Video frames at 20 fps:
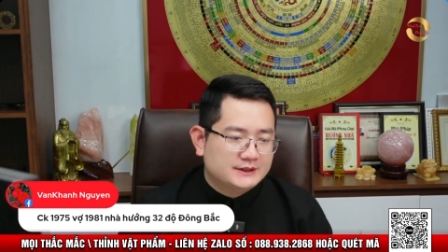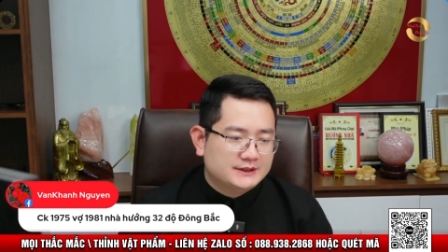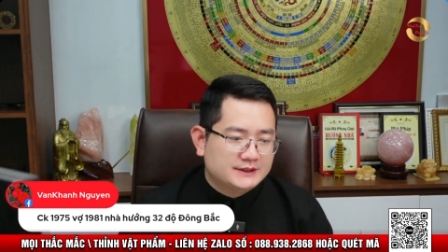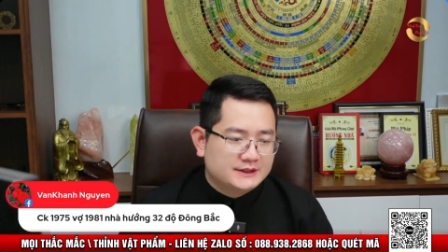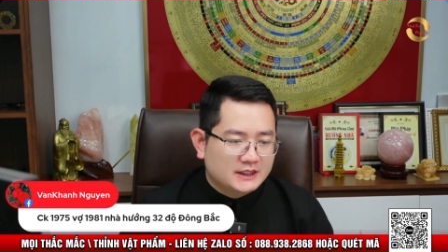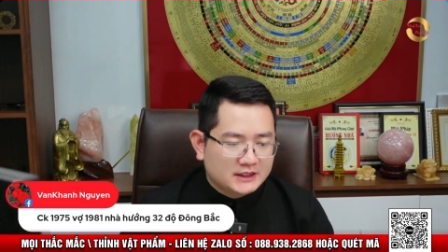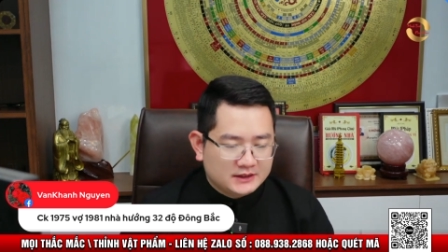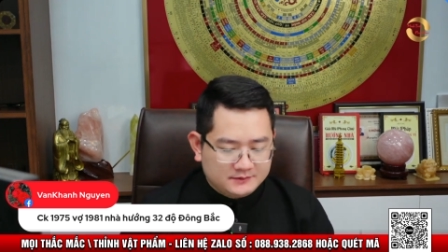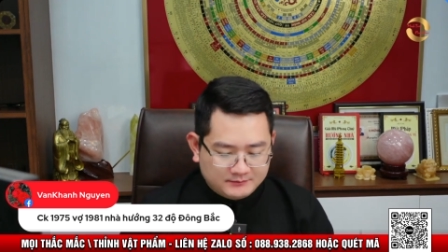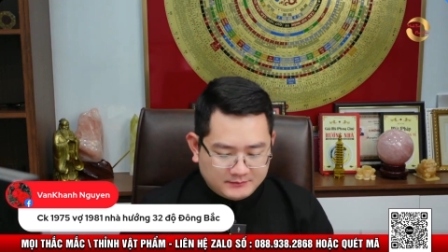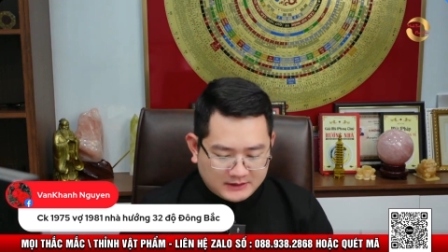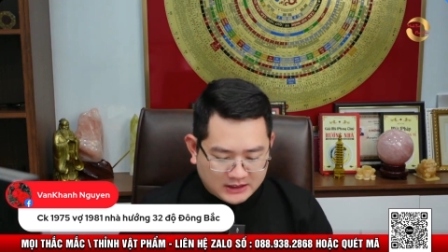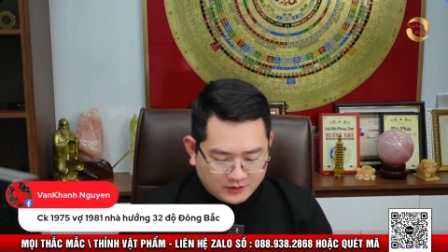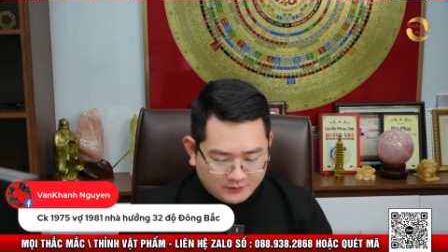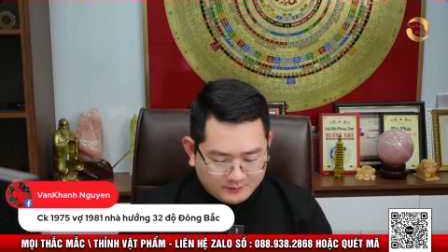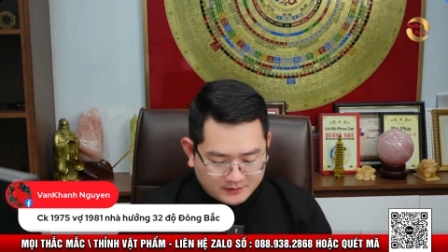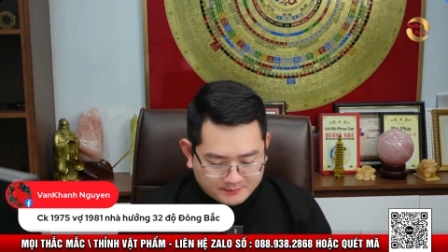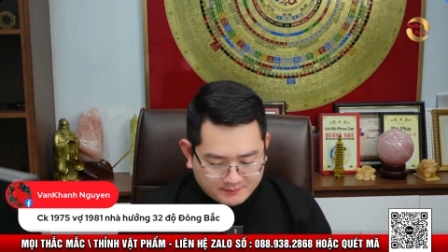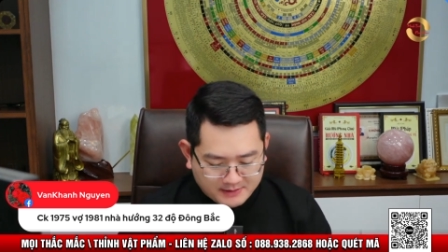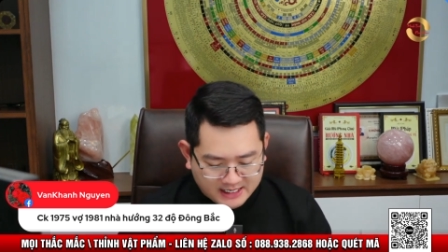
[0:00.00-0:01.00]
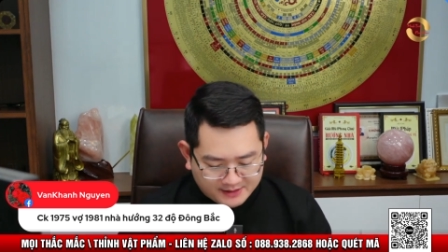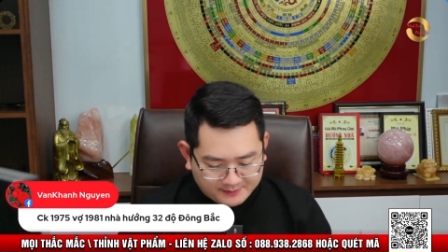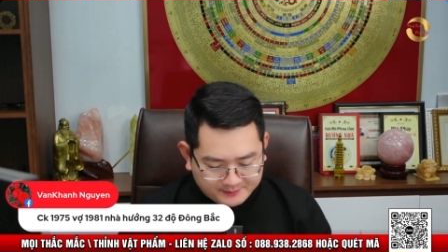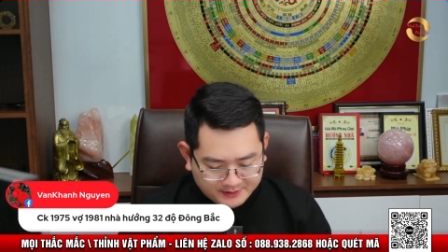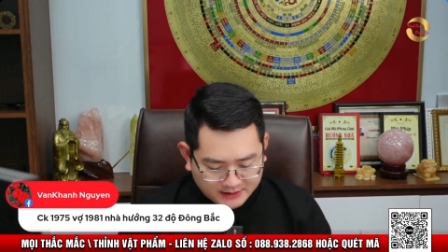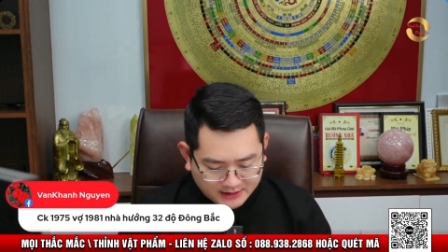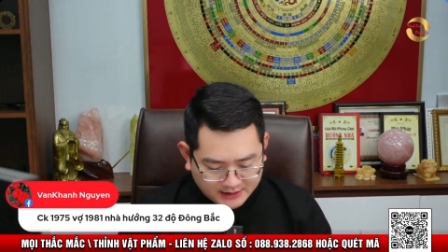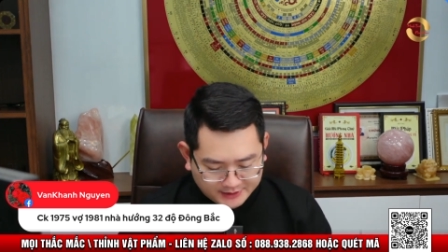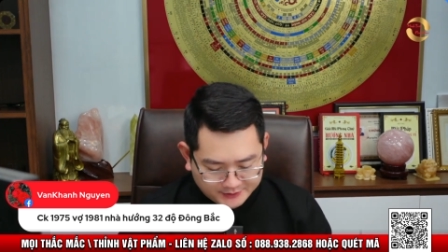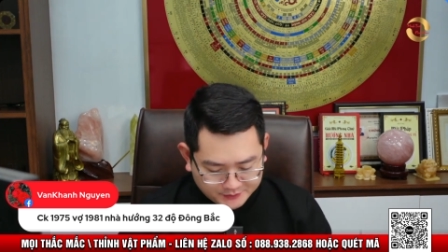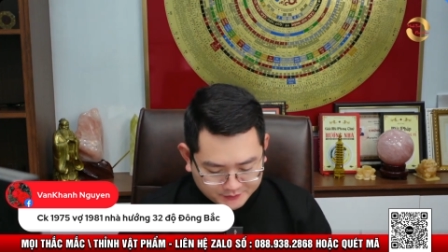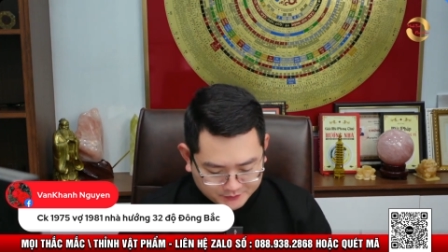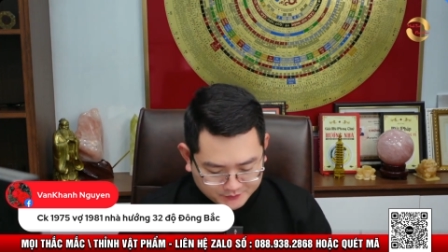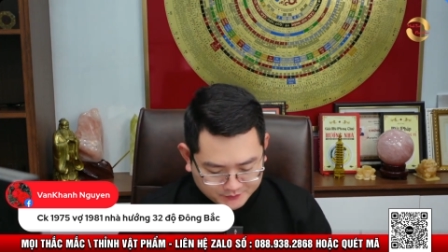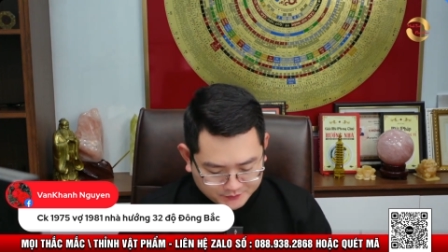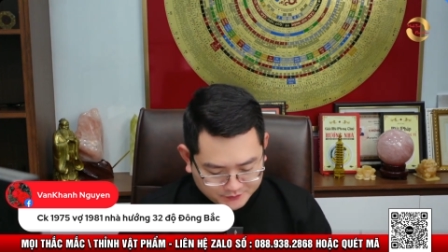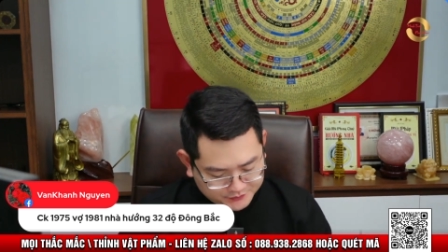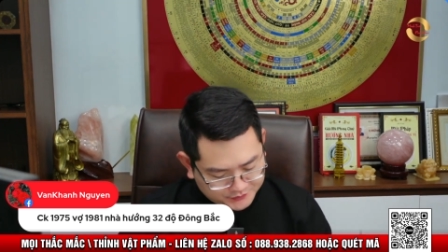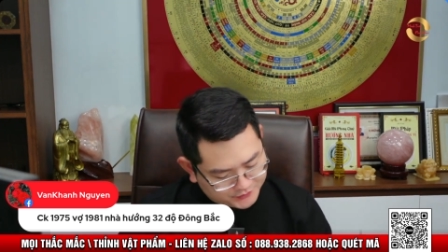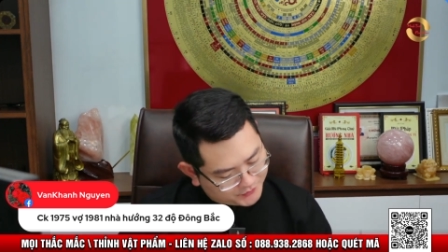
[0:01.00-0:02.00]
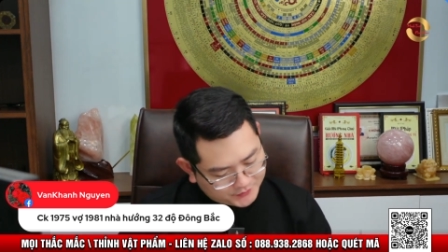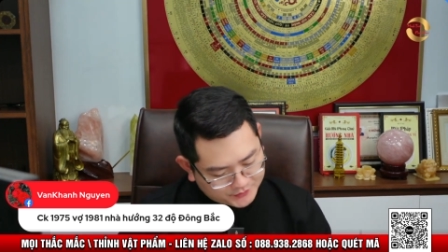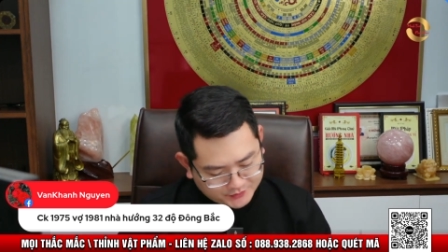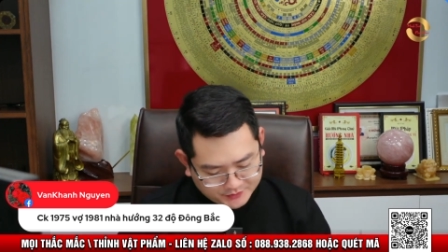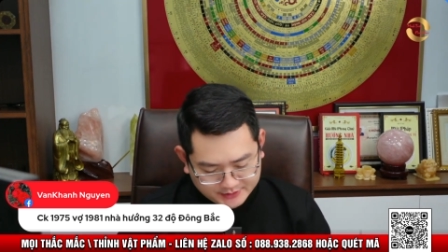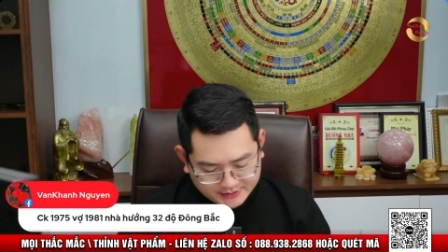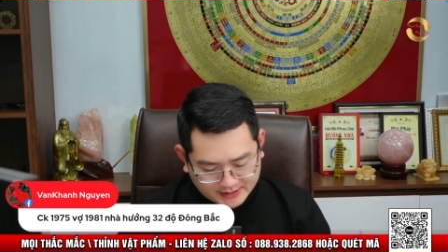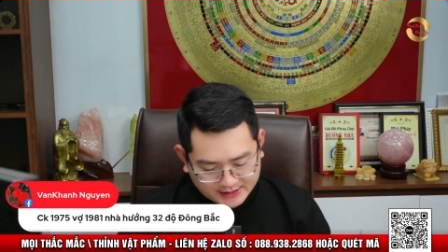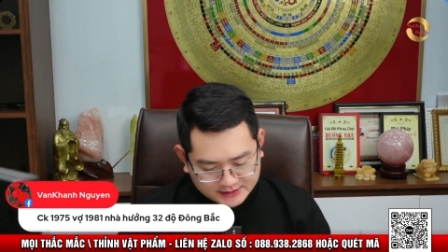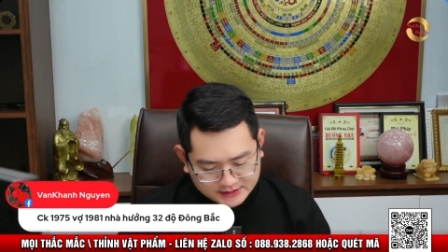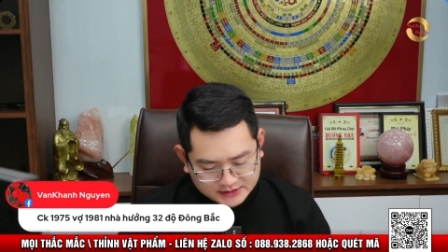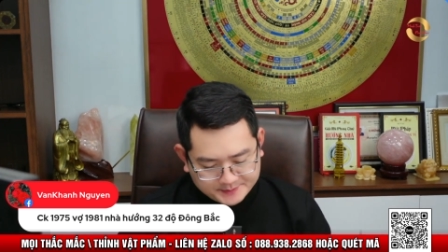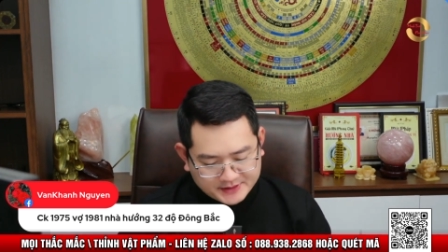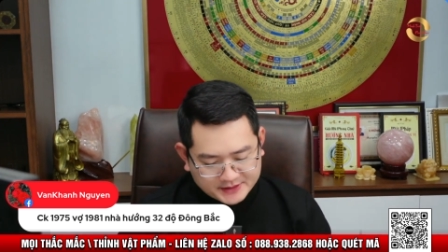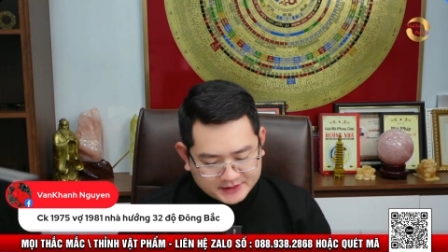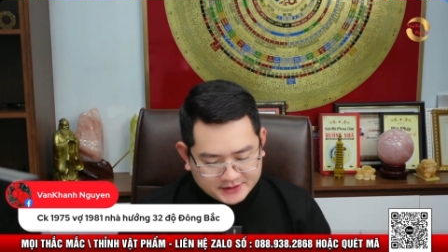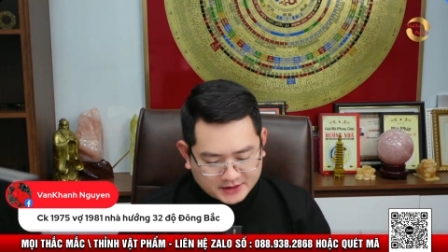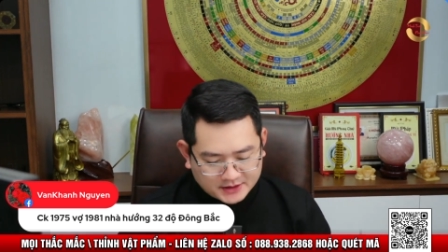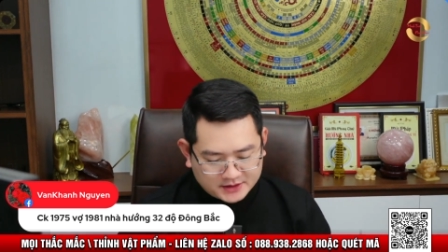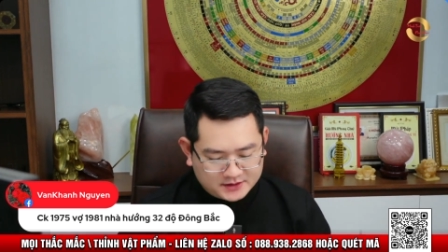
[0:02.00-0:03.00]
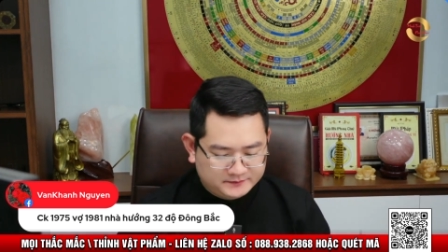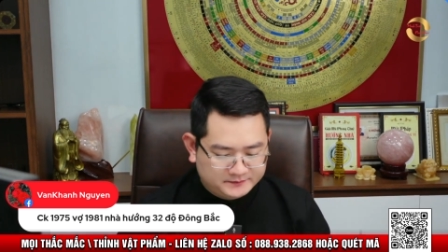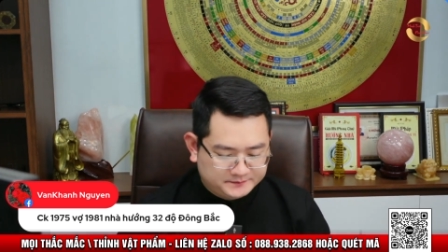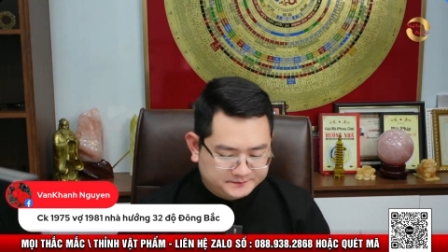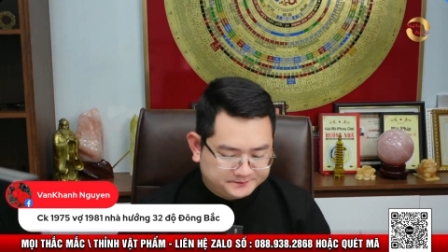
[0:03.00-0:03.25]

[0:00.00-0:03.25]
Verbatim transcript: Ất Mão mà 32 độ. Ôi trời, nhà này rất bị kiện lắm.